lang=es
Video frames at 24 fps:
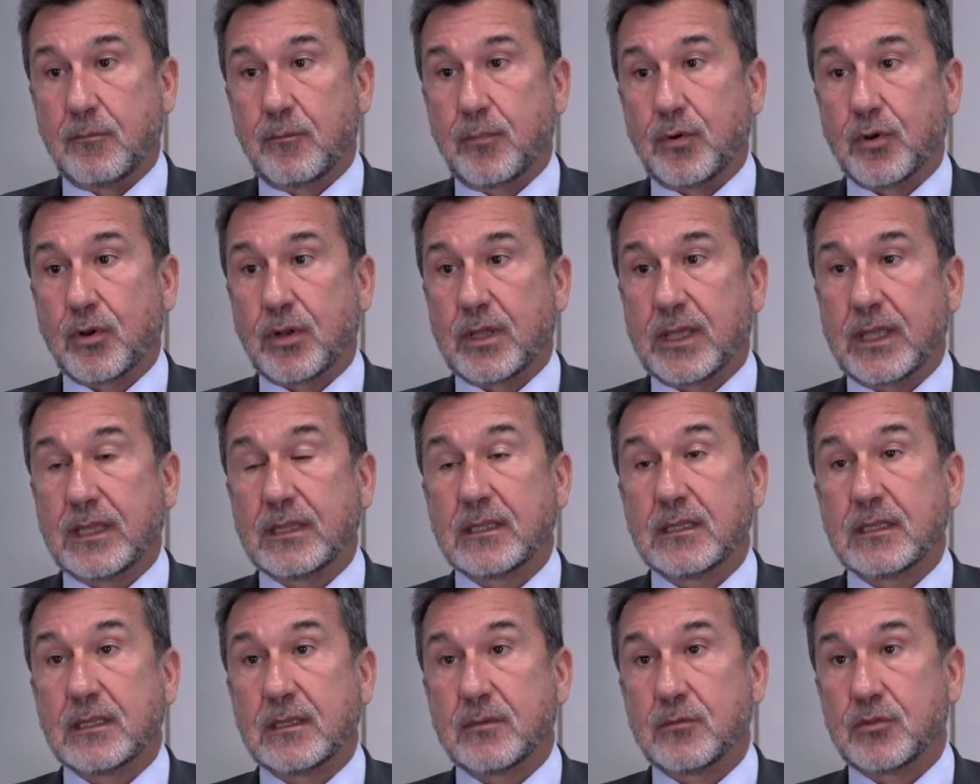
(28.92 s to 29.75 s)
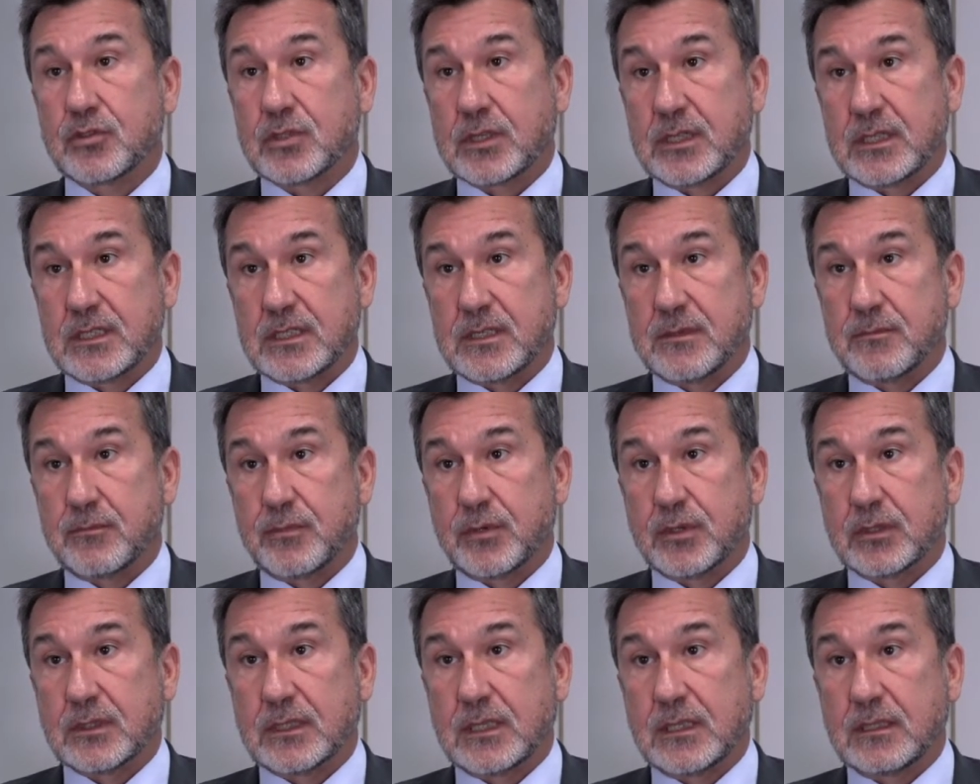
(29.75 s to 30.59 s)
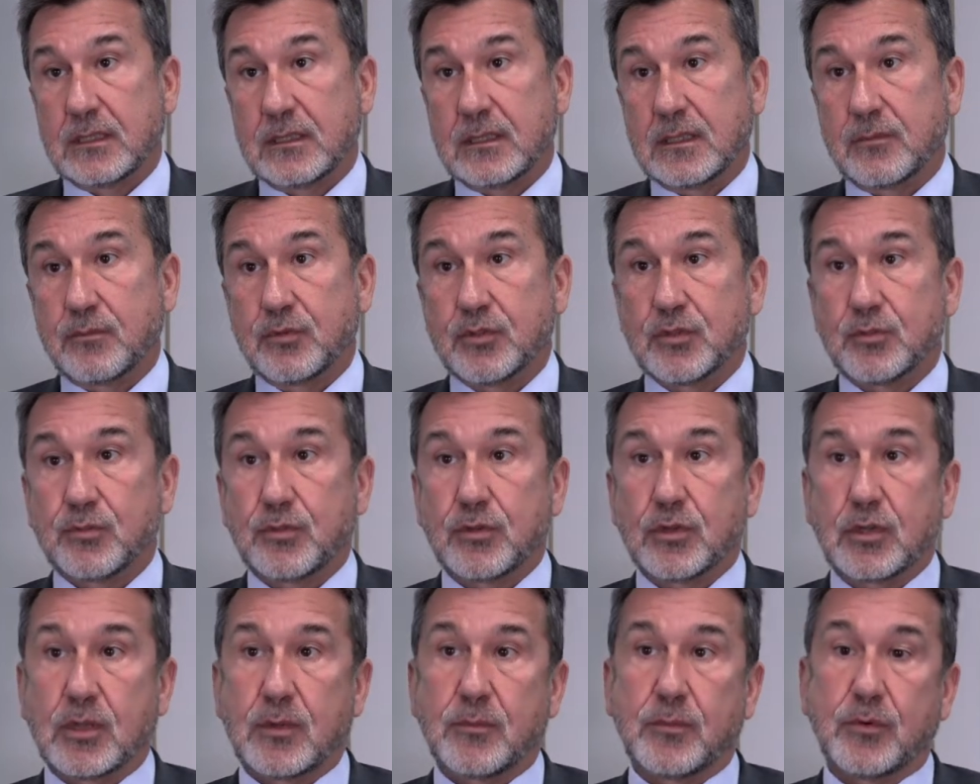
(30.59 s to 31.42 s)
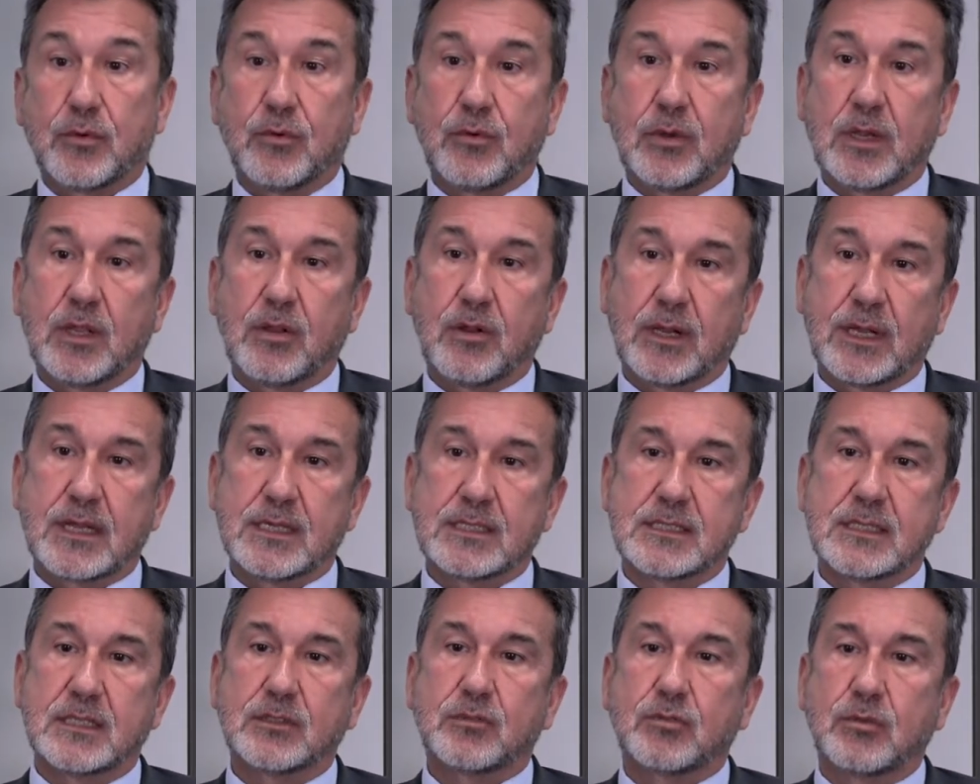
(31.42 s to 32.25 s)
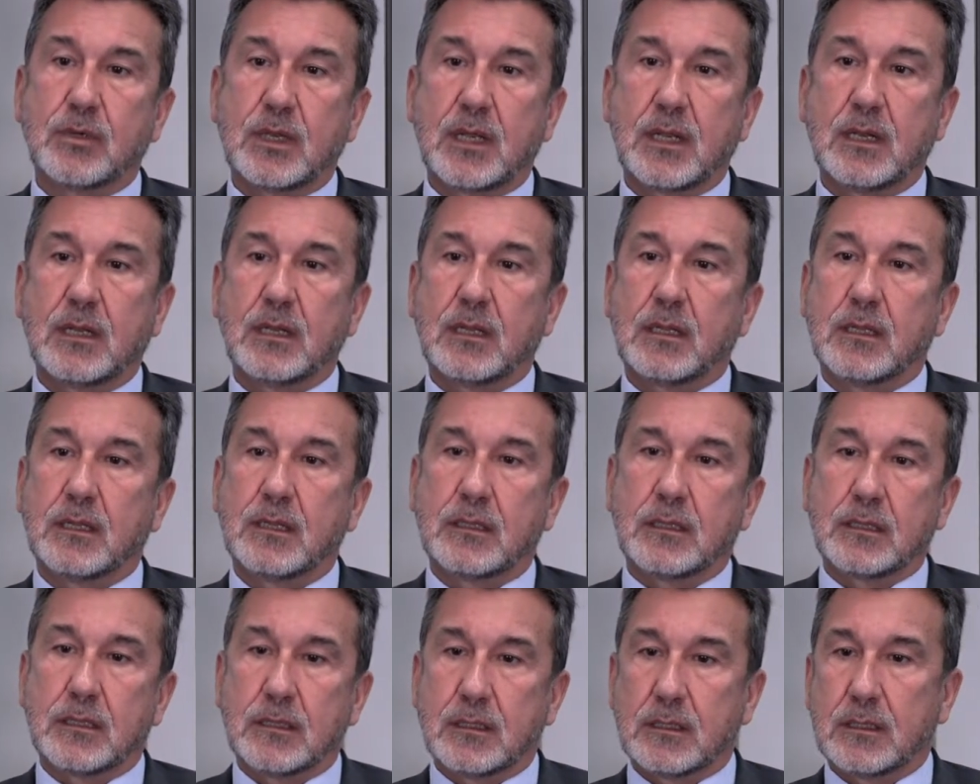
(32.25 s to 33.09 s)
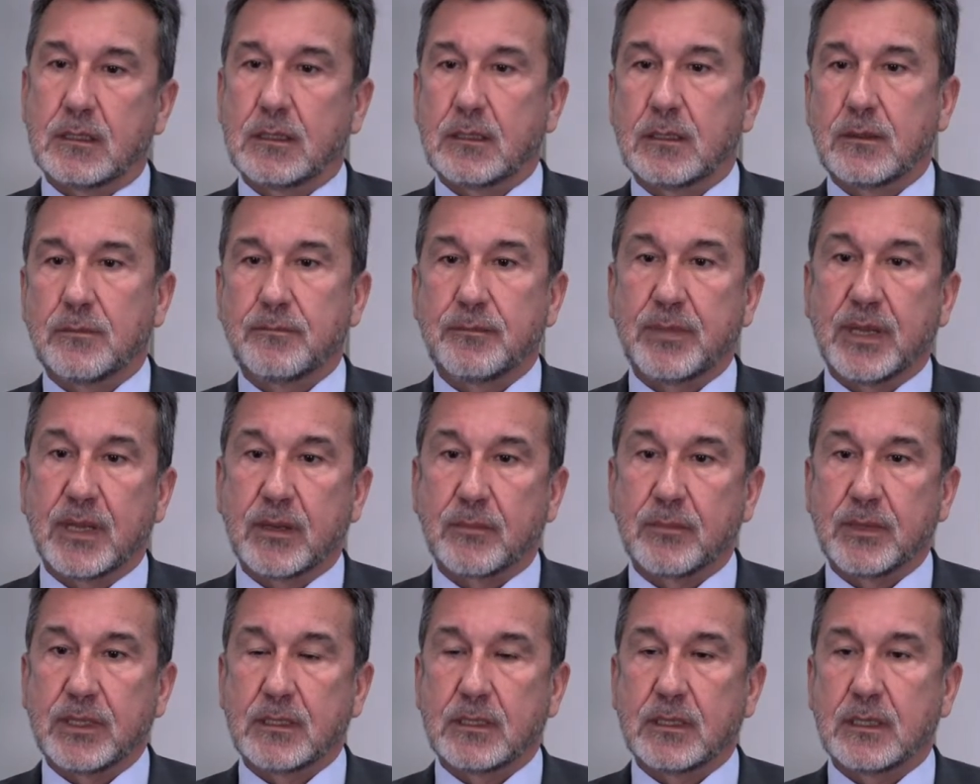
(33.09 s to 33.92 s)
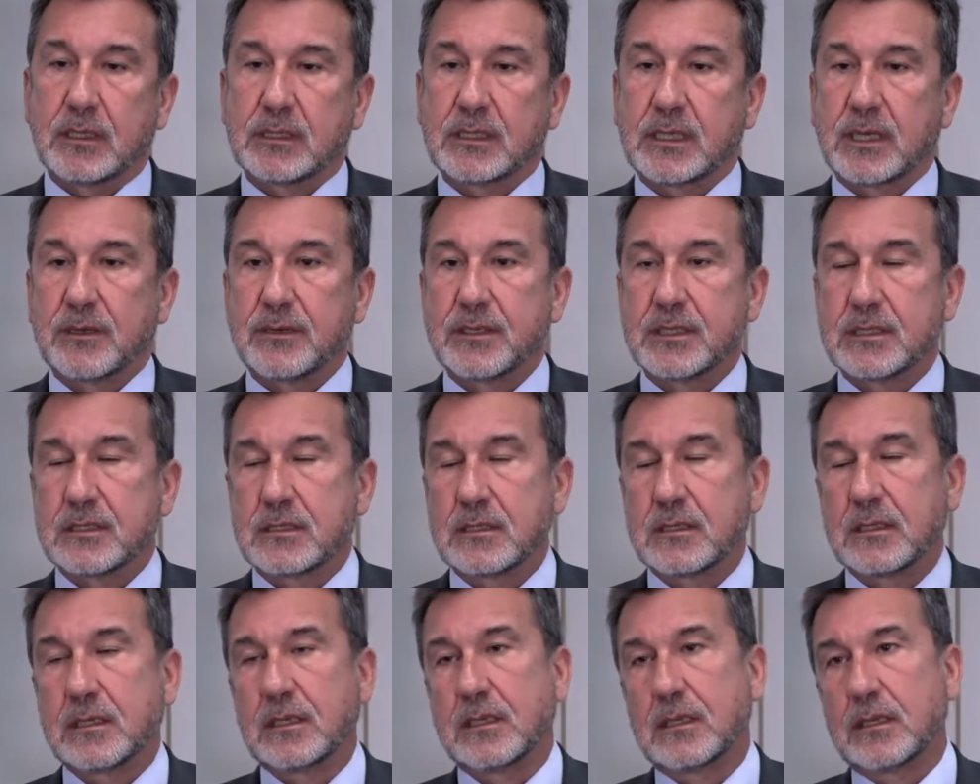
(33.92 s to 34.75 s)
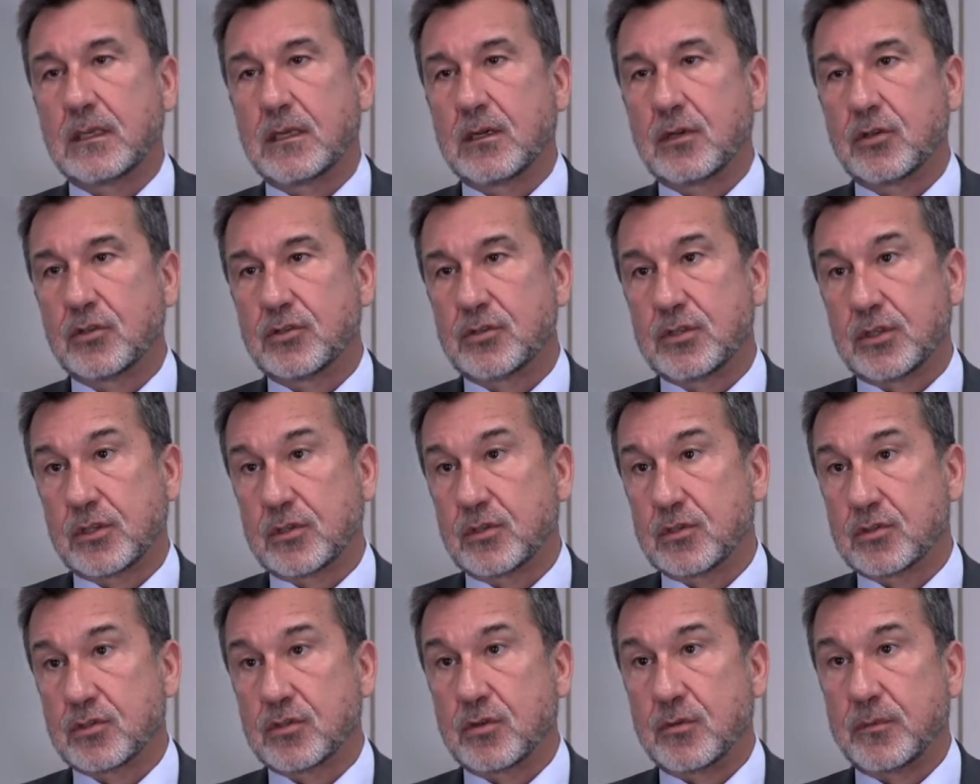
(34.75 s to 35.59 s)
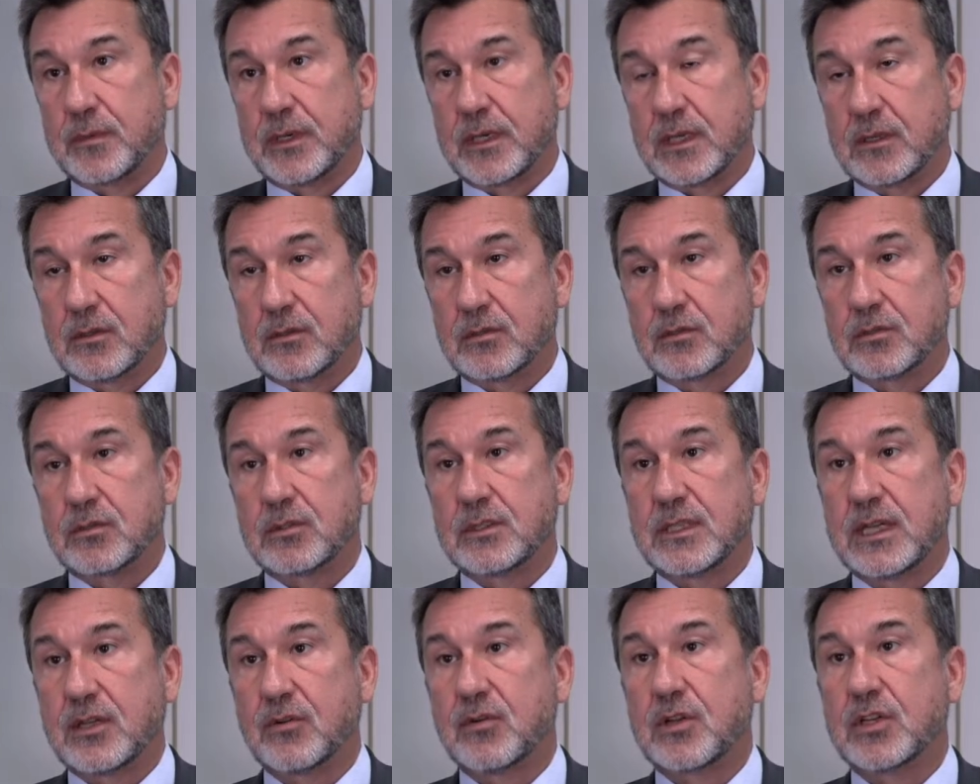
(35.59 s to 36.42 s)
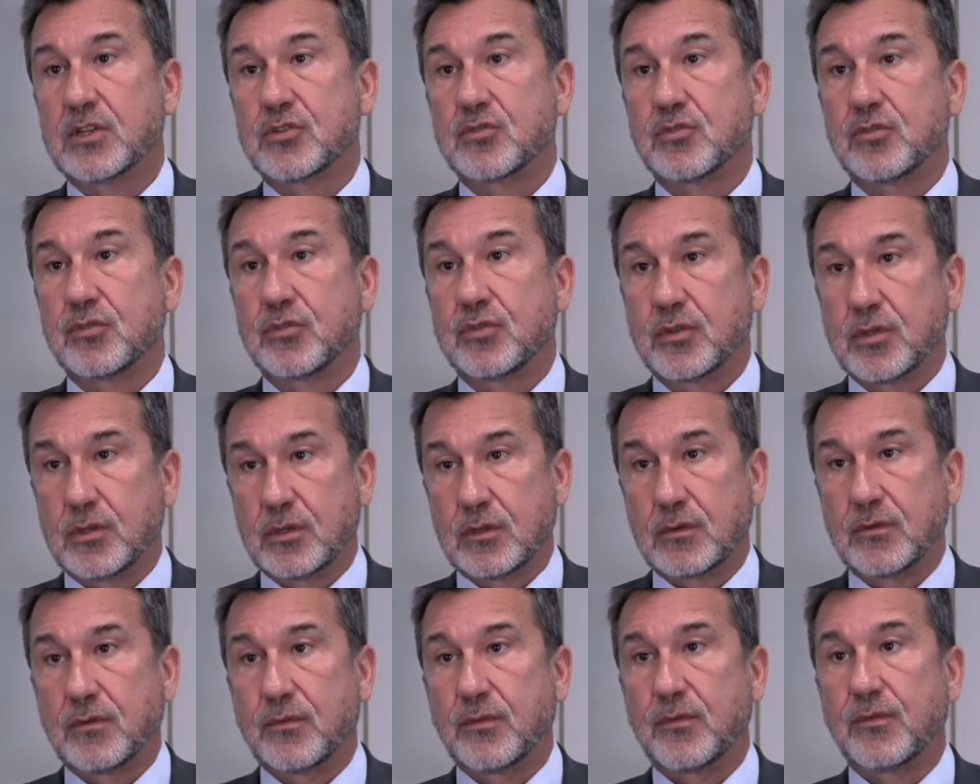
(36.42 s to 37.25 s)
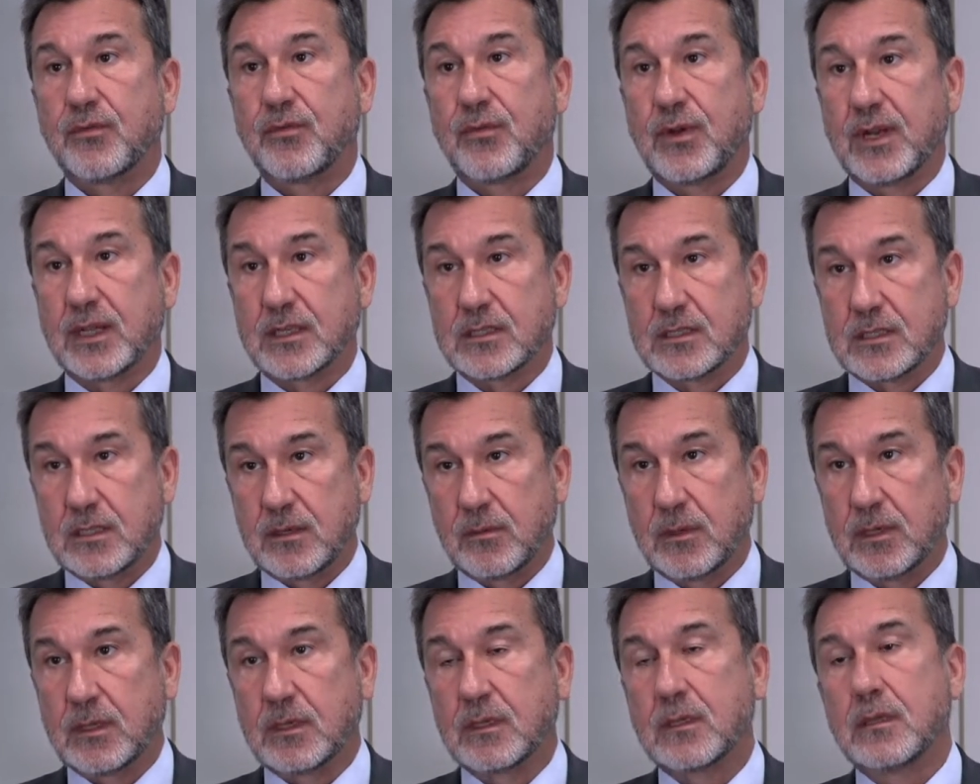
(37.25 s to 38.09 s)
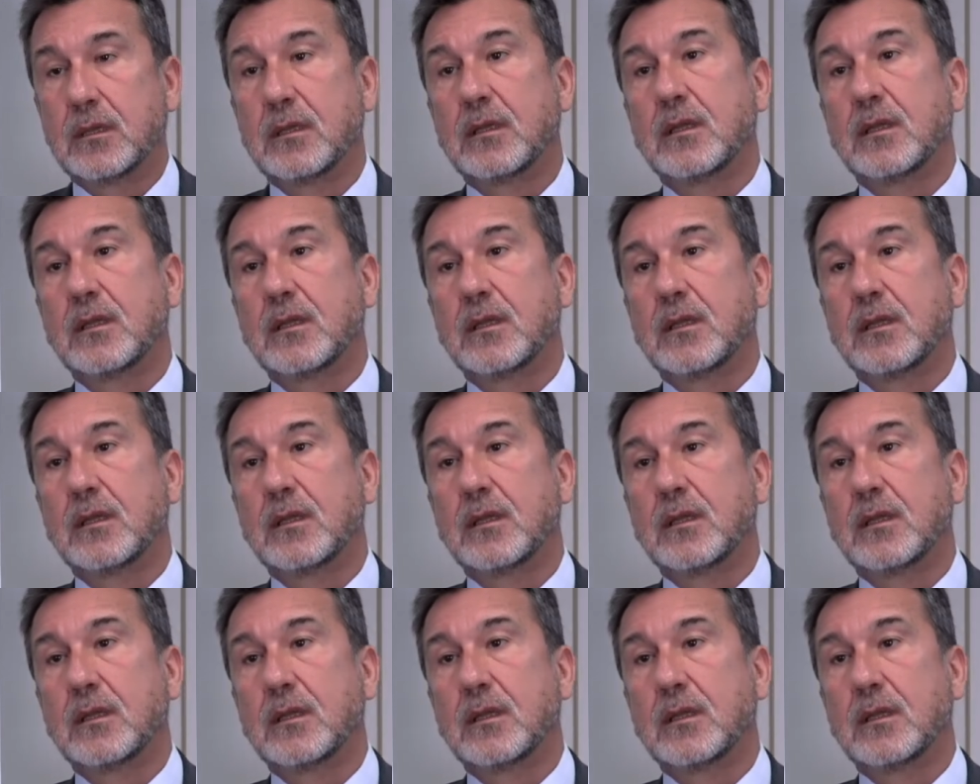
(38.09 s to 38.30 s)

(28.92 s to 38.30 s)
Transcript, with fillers: ¿Por qué entendemos que es importante? Pues porque por un lado el gas natural eh, permite a través de los ciclos combinados dar una solución flexible